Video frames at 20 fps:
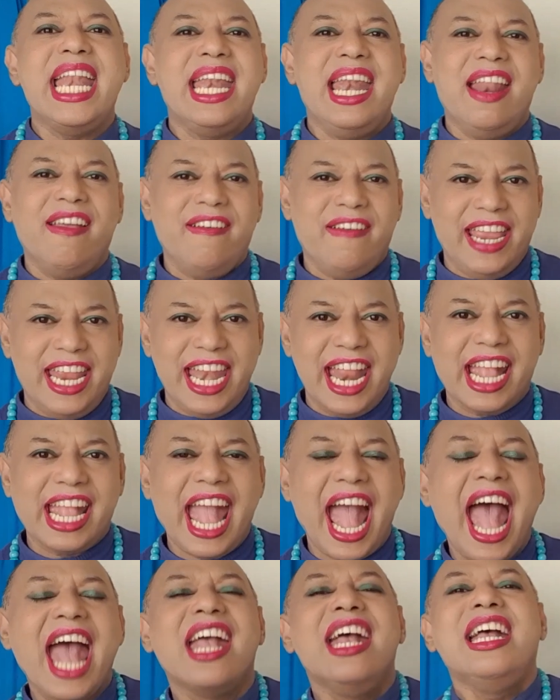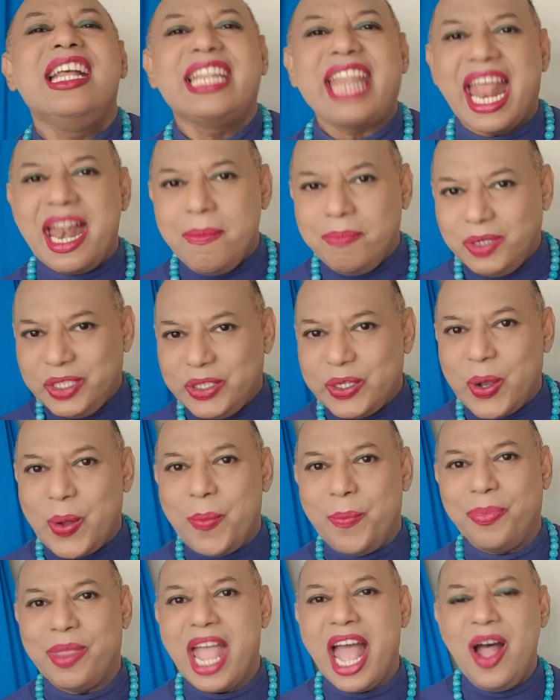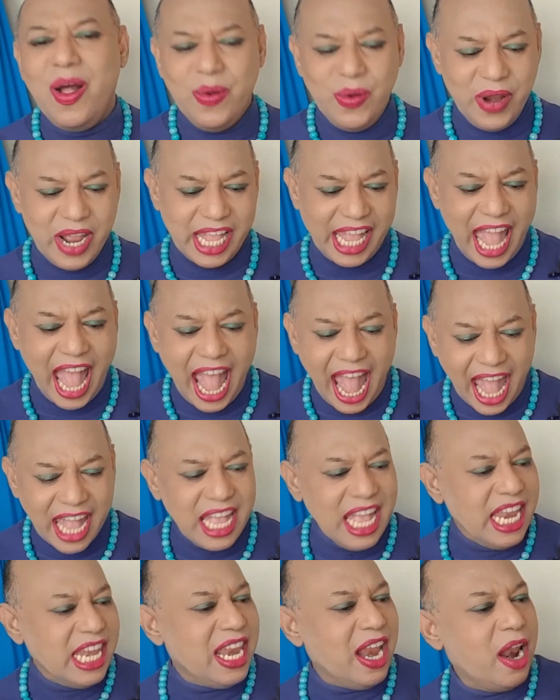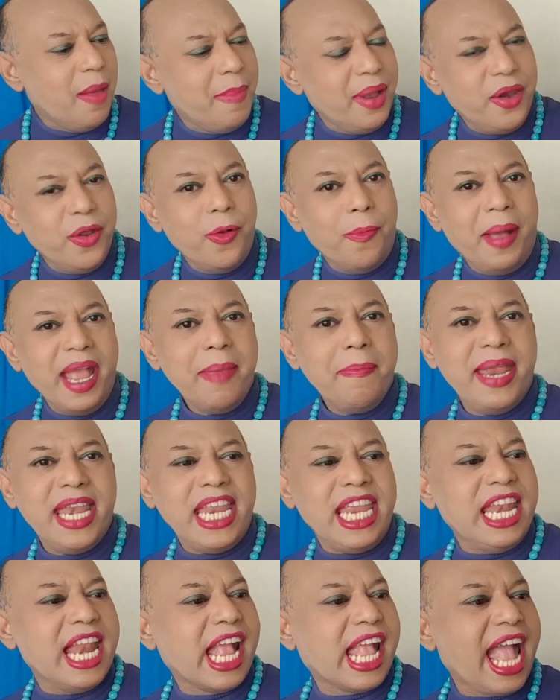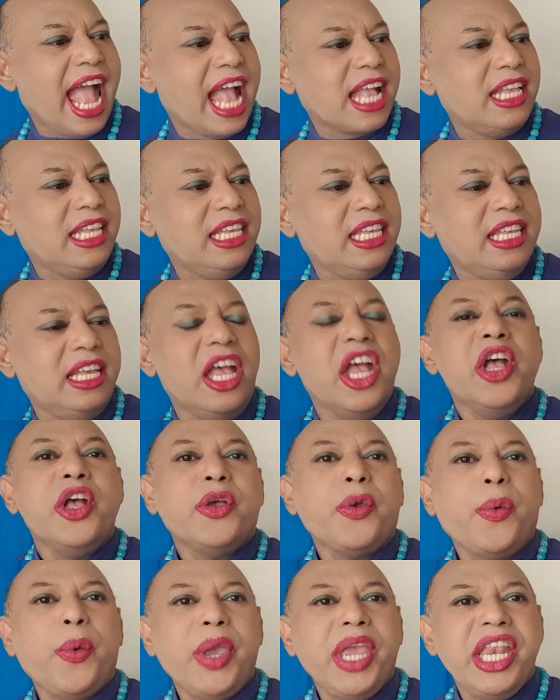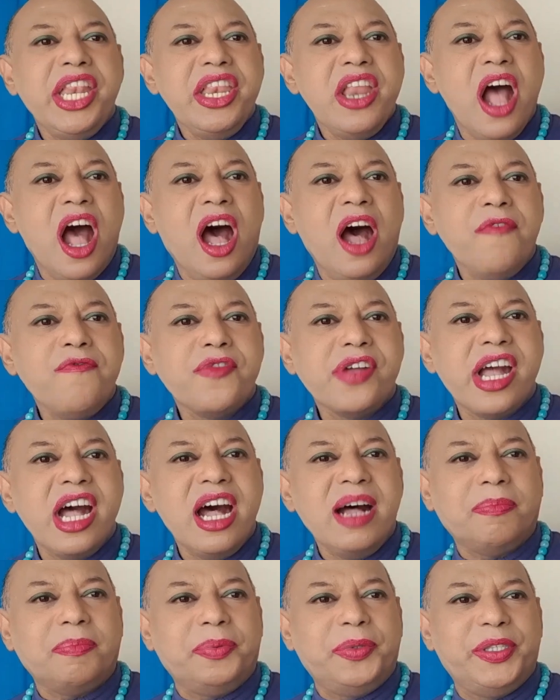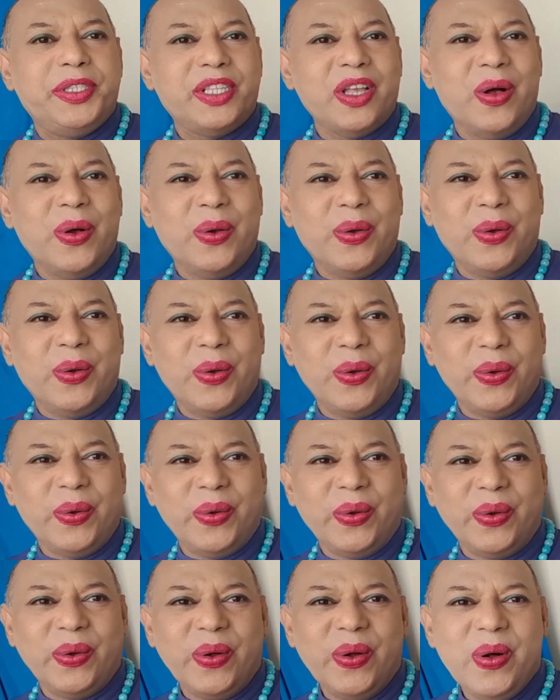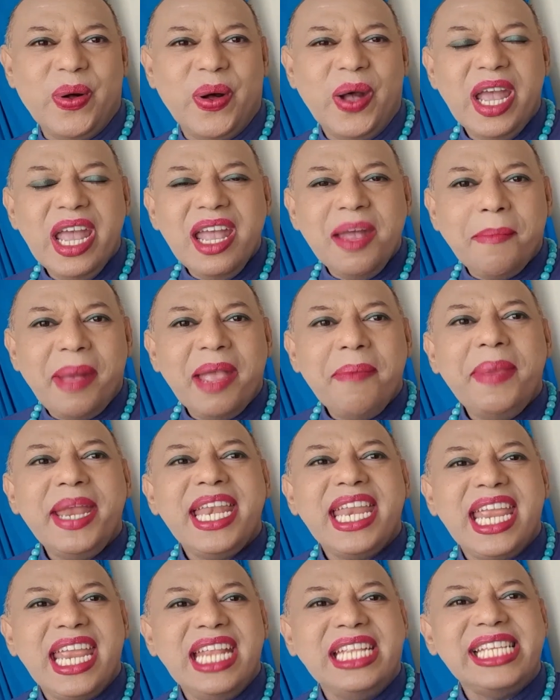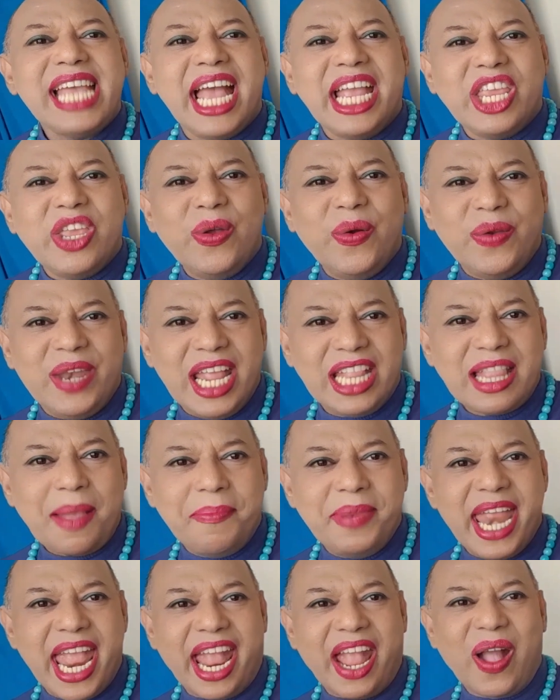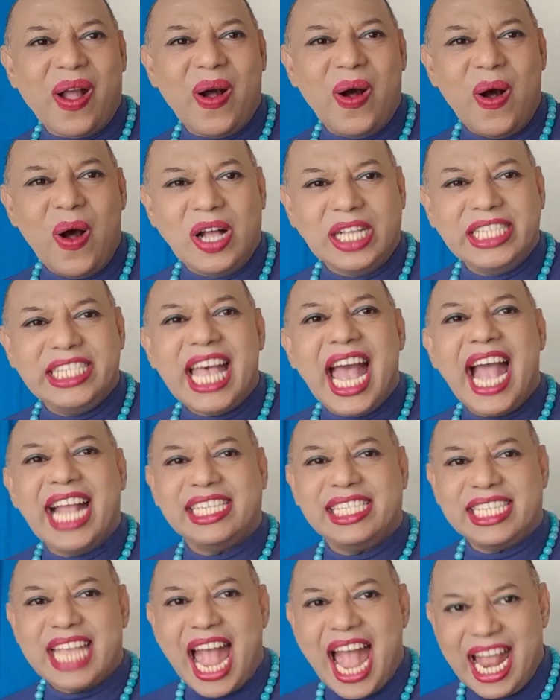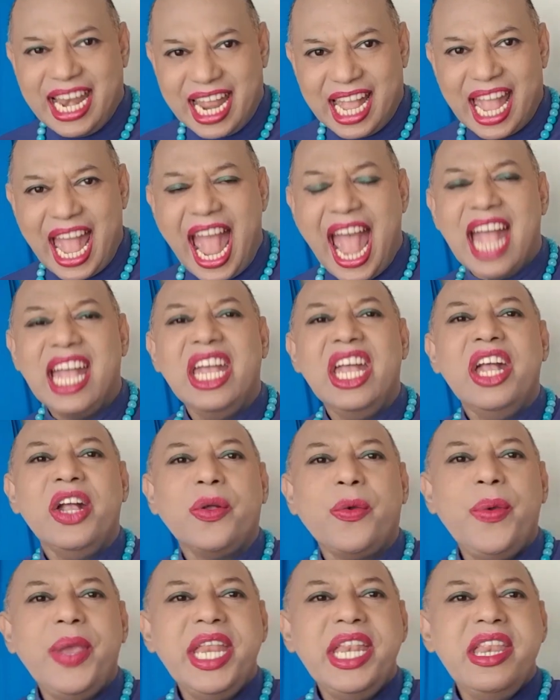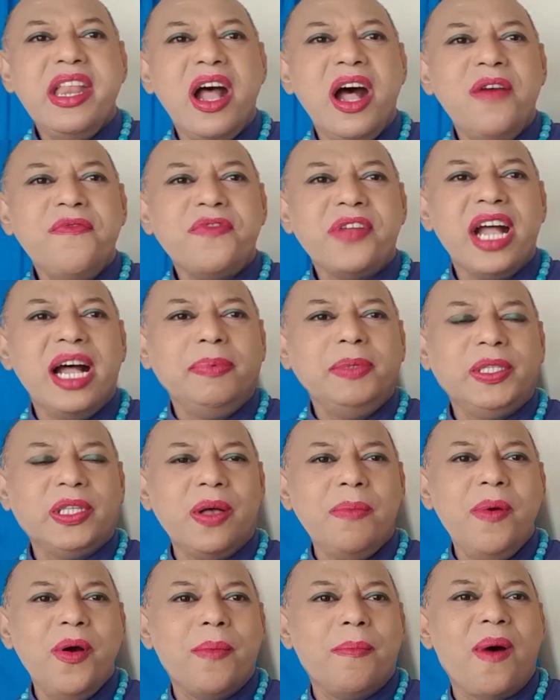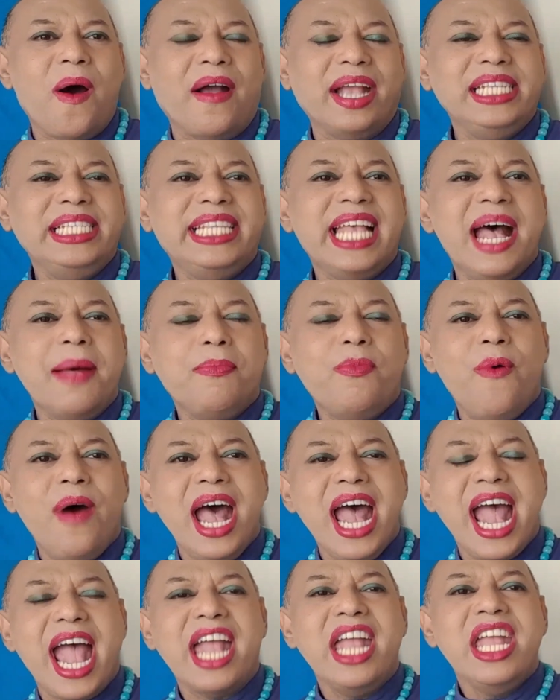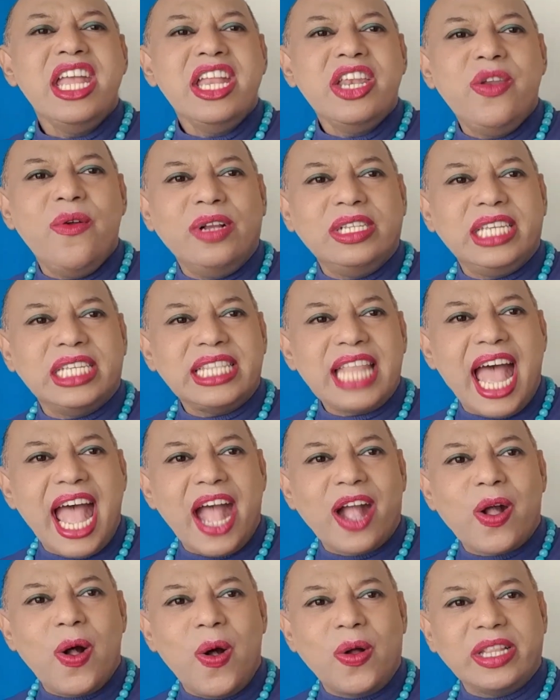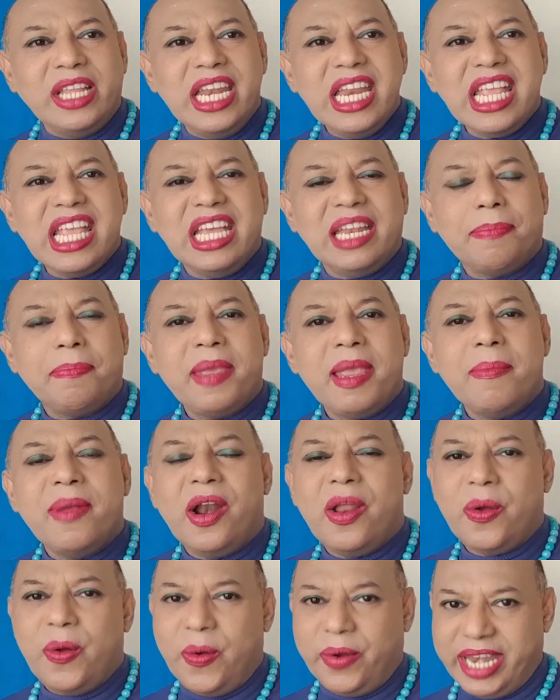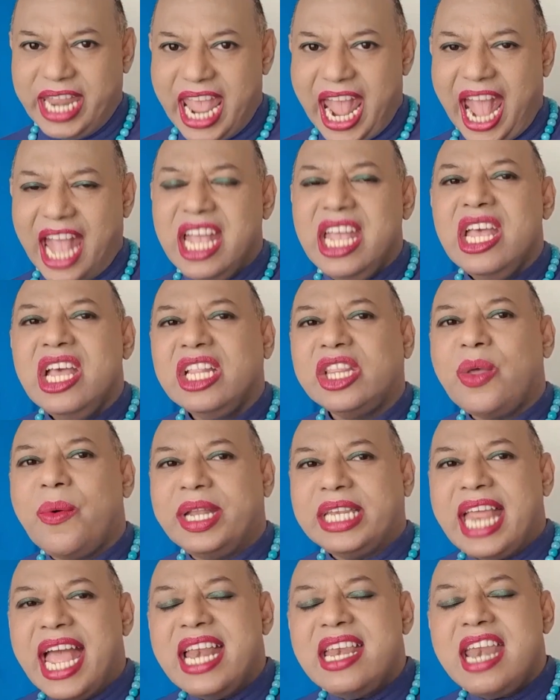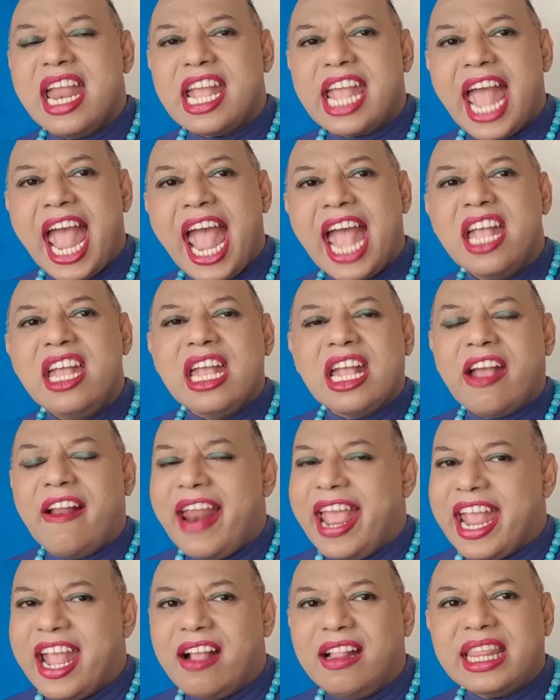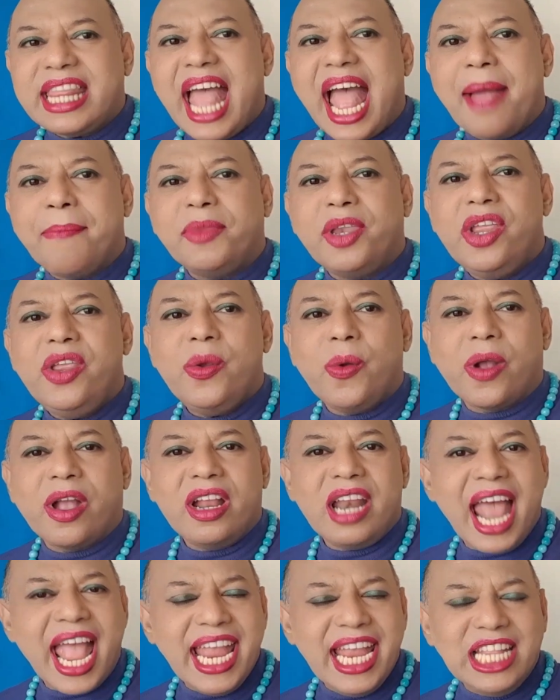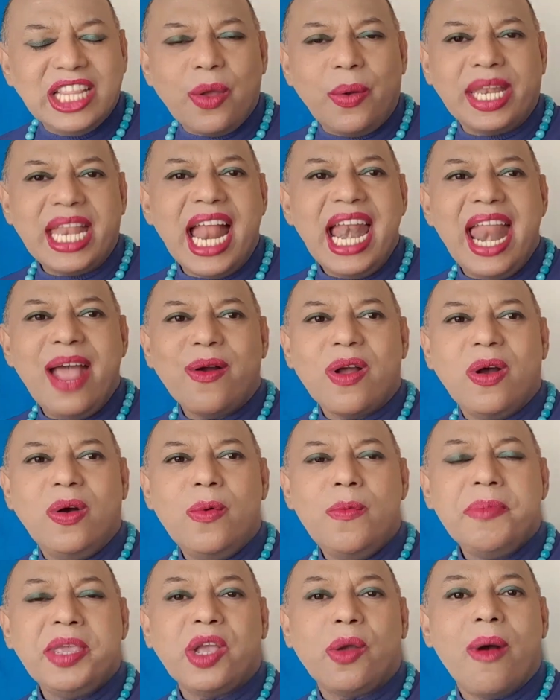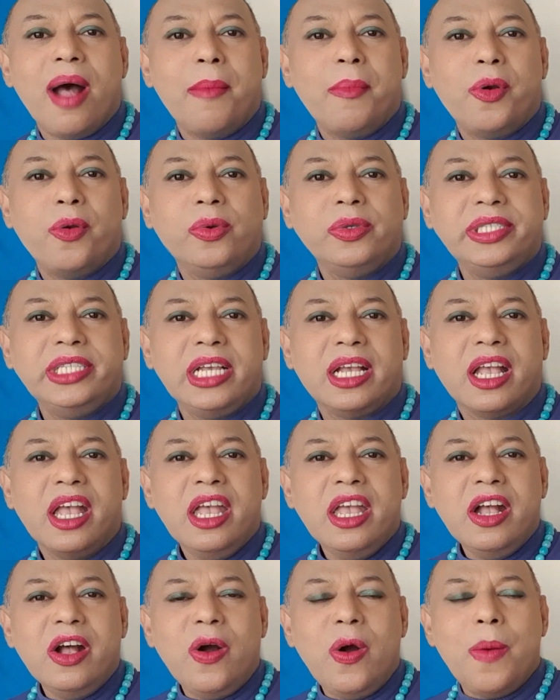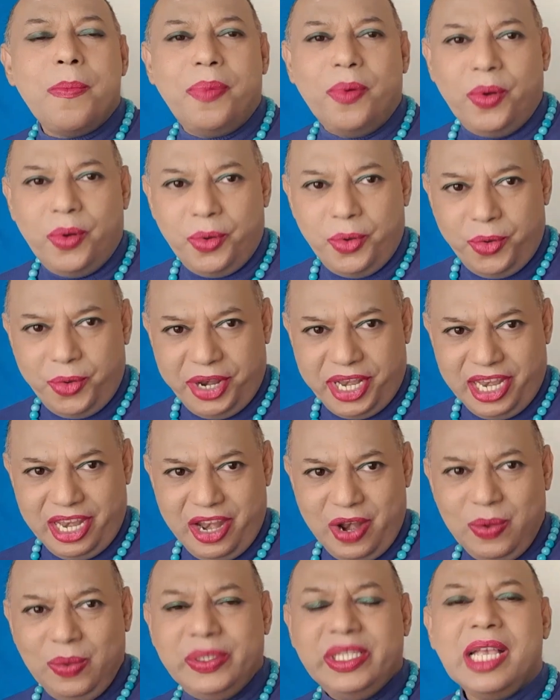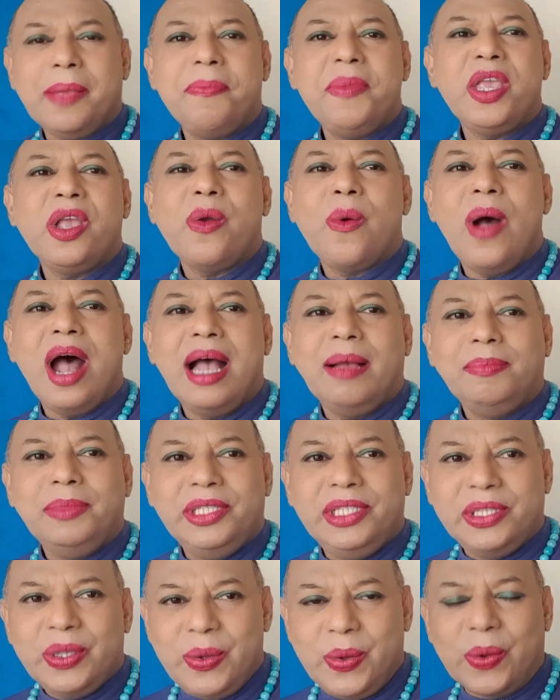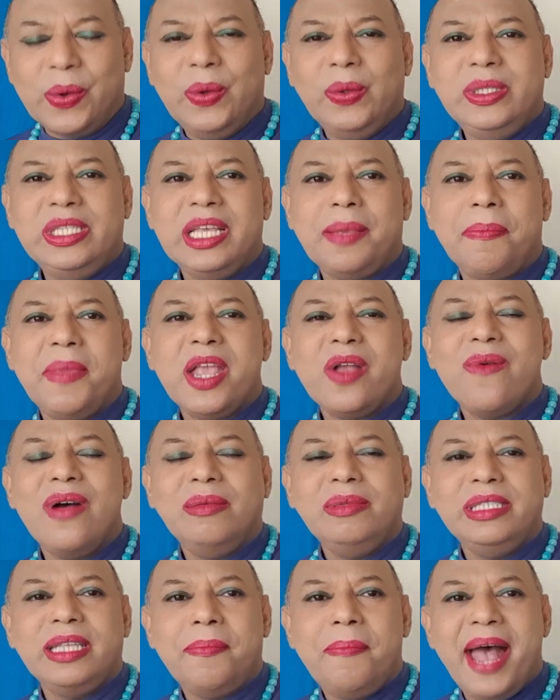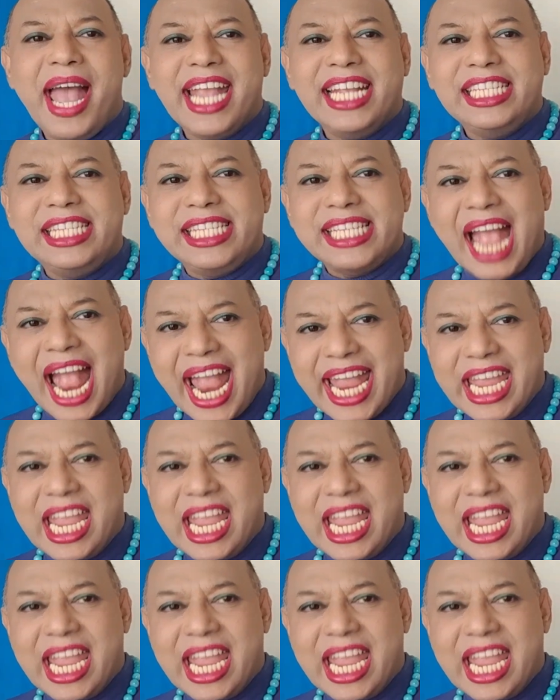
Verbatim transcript: นต์เลยนะคะท่านผู้ชมเอาละค่ะเดี๋ยวเรามาดูไพ่ใบนี้นะคะคือ Queen of Cups โอ้โหไพ่ใบนี้จะอยู่ในตำแหน่งของสหัชชะนะคะ Queen of Cups เขาบ่งบอกให้ทราบว่าดวงชะตาของท่านที่เกิดปีมะโรงเนี่ยตัวท่านนะคะใครก็ตามที่อยู่ใกล้ตัวท่านแล้วเขามีความรู้สึกอบอุ่นรู้สึกมีความสุขรู้สึกมีความสบายใจ